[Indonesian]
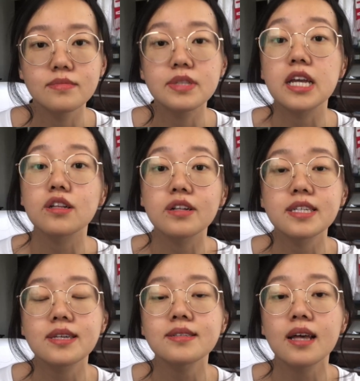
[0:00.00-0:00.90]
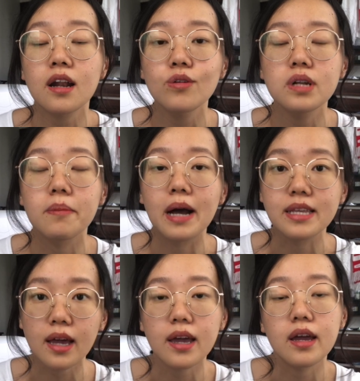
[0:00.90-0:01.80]
Di Indonesia sekarang udah
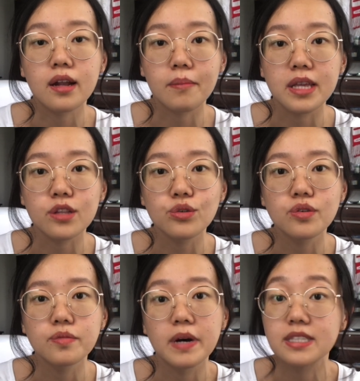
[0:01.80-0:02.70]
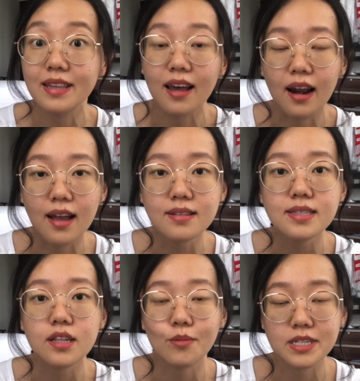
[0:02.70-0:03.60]
banyak ya yang namanya tuh budget
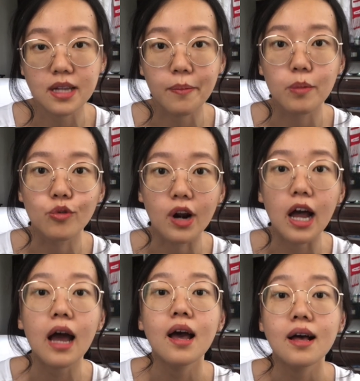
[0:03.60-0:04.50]
airlines atau maskapai murah.